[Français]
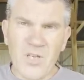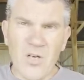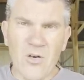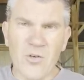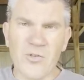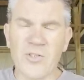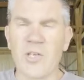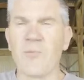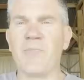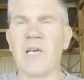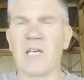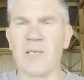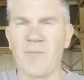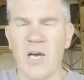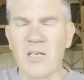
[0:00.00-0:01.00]
euh, c'est le
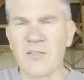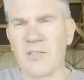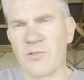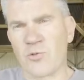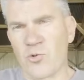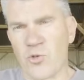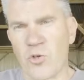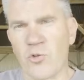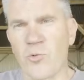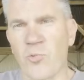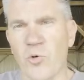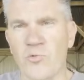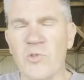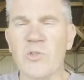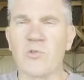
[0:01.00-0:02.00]
Berrymax, c'est ce genre de
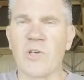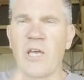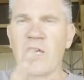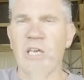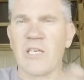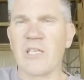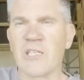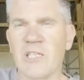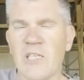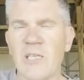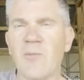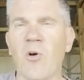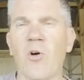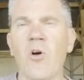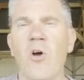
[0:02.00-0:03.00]
produit, donc avec un
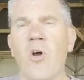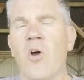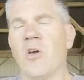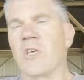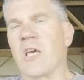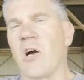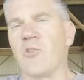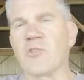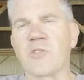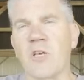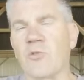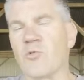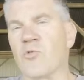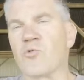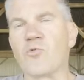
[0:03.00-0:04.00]
équilibre
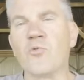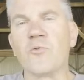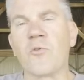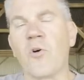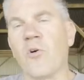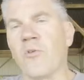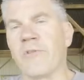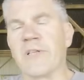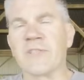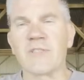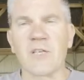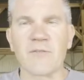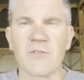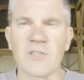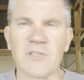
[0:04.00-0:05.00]
45 de soufre,
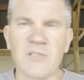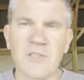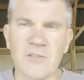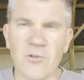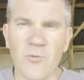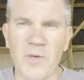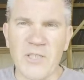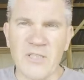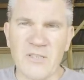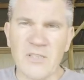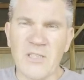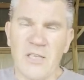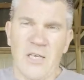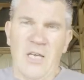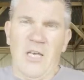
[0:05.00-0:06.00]
25, euh, 26 de
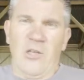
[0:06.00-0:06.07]
magnésie.